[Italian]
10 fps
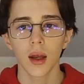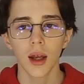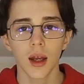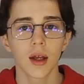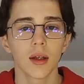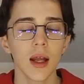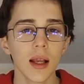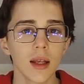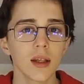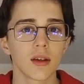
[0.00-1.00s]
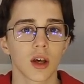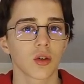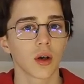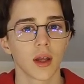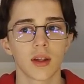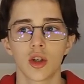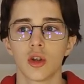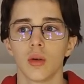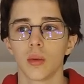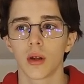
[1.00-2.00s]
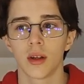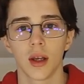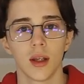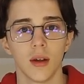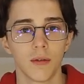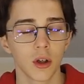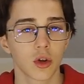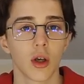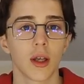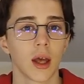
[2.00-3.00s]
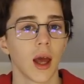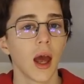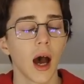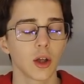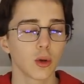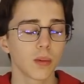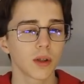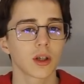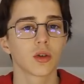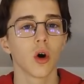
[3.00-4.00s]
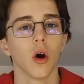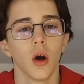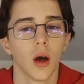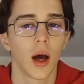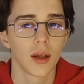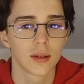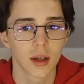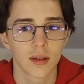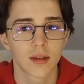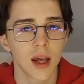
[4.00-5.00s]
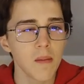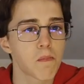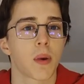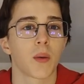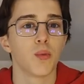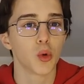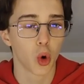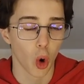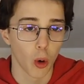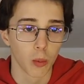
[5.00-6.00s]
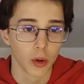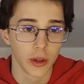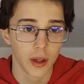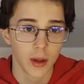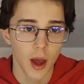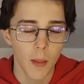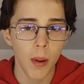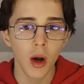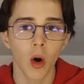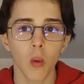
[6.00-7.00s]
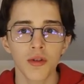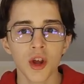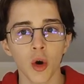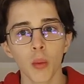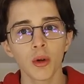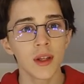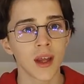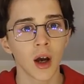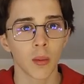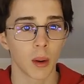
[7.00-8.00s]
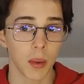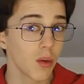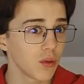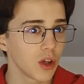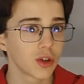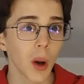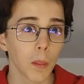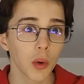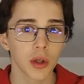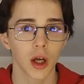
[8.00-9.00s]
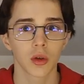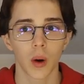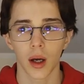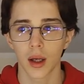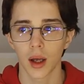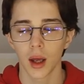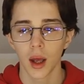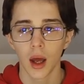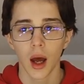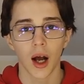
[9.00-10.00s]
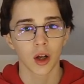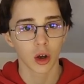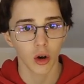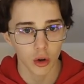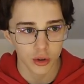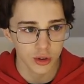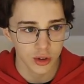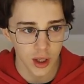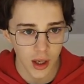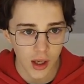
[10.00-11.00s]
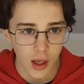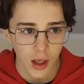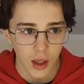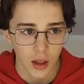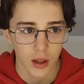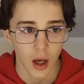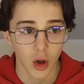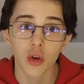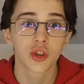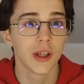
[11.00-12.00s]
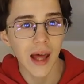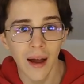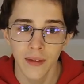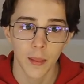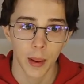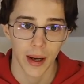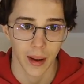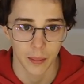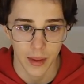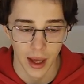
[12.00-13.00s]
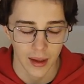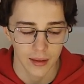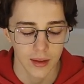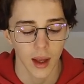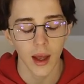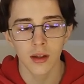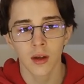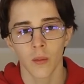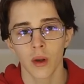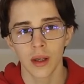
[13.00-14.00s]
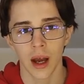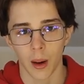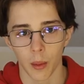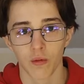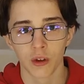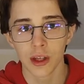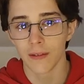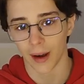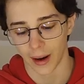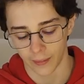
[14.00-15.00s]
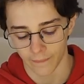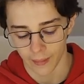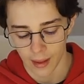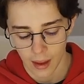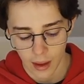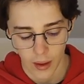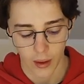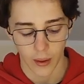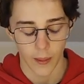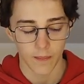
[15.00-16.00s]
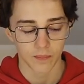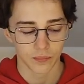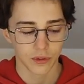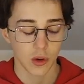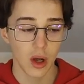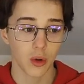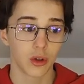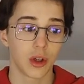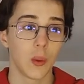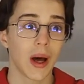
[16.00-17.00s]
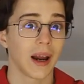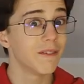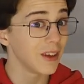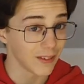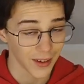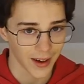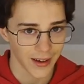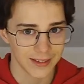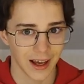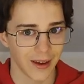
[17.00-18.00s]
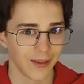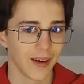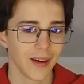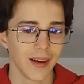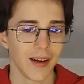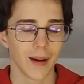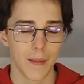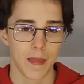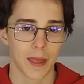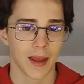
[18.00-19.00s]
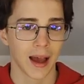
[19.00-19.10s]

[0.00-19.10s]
e da lì è iniziato a esserci una serie di fattori che hanno portato a essere sempre più comodi. Però questa comodità, come abbiamo visto, ha portato anche a, grosse, eh, a grossi danni per l'ambiente. E se vogliamo vivere Ehm, se vogliamo continuare a vivere, sai, ehm,